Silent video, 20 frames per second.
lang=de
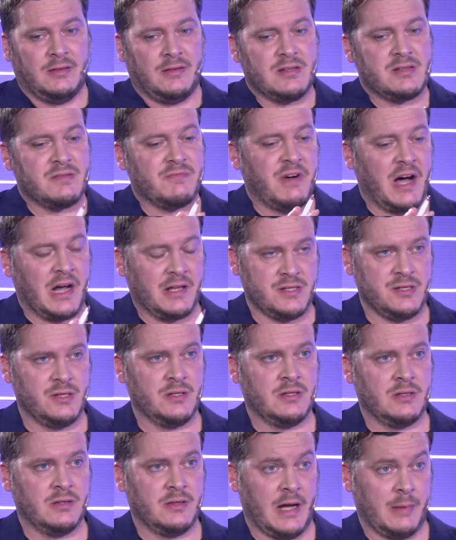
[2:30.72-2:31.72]
diesen
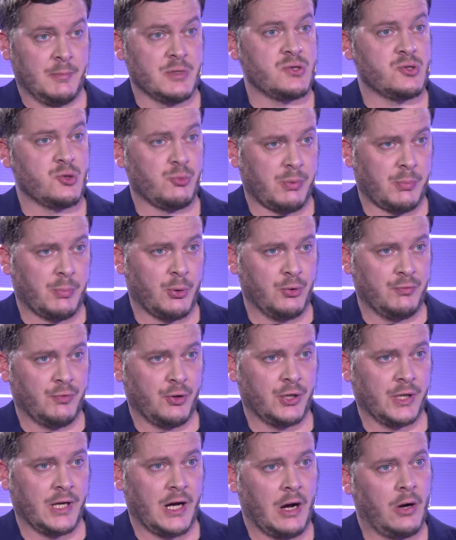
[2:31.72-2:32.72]
Wahnsinn namens Super Bowl
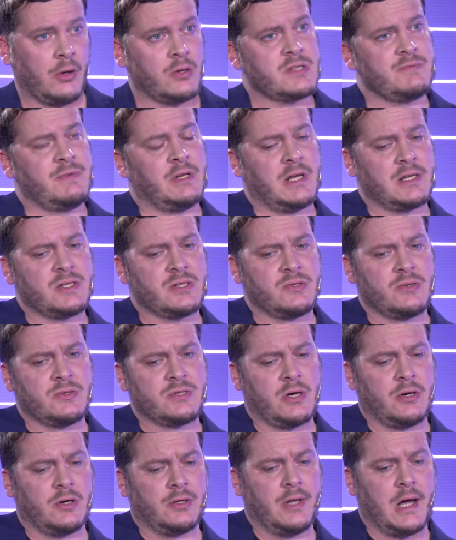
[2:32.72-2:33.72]
Woche aus. Wir lassen
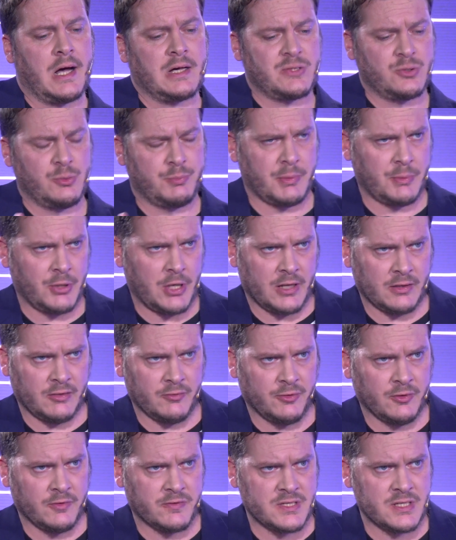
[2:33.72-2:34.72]
uns auch nach Super Bowl
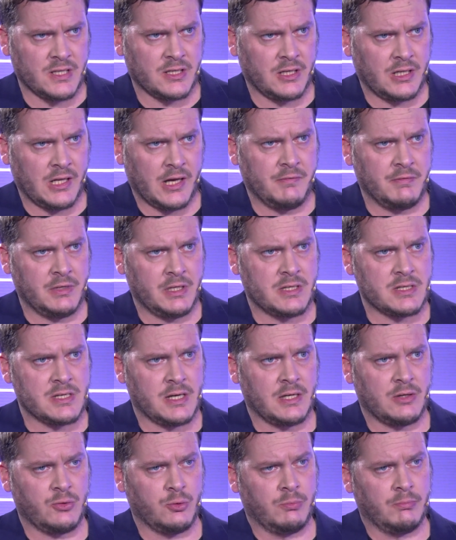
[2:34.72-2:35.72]
58 ein klein wenig
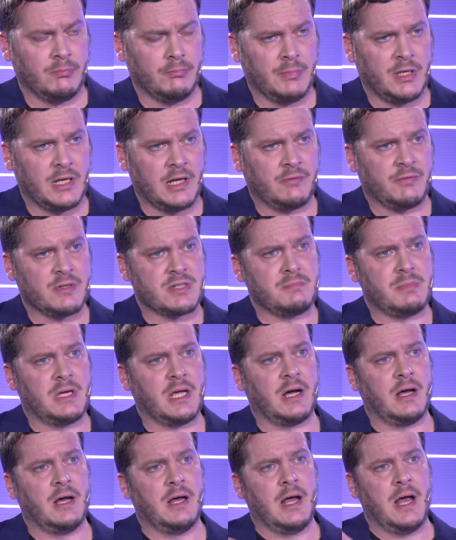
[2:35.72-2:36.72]
Zeit, um mit etwas
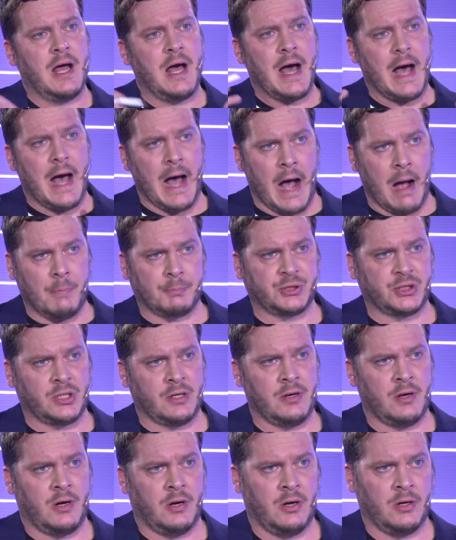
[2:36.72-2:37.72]
mehr
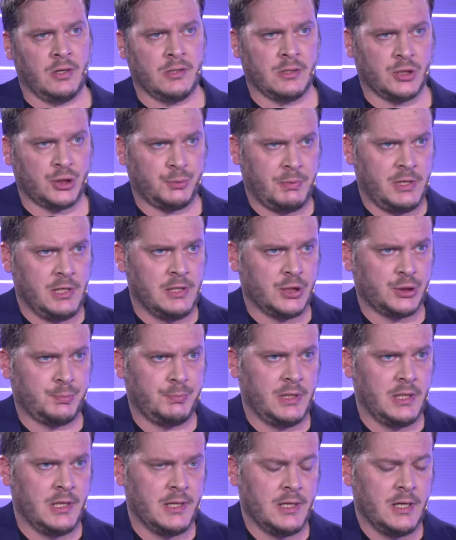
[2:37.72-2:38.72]
Abstand auch das Spiel der
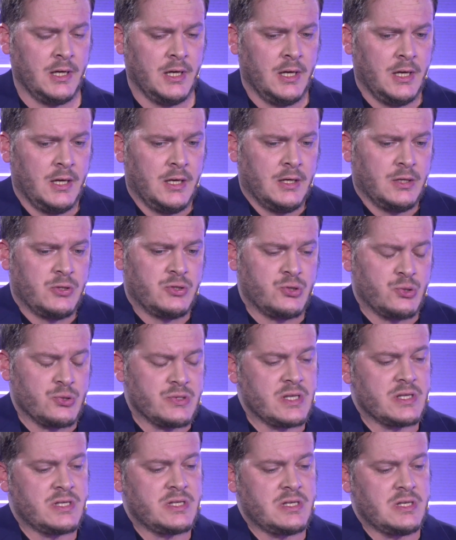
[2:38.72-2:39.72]
Spiele zu
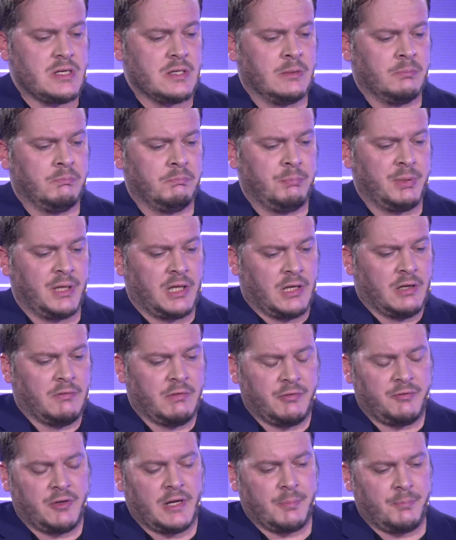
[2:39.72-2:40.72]
sezieren. Beginnen
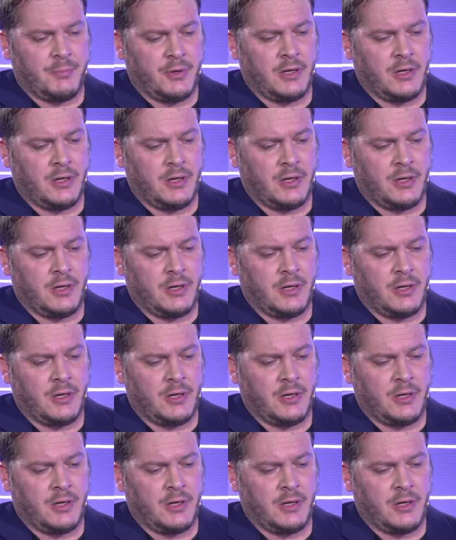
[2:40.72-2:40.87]
wir vielleicht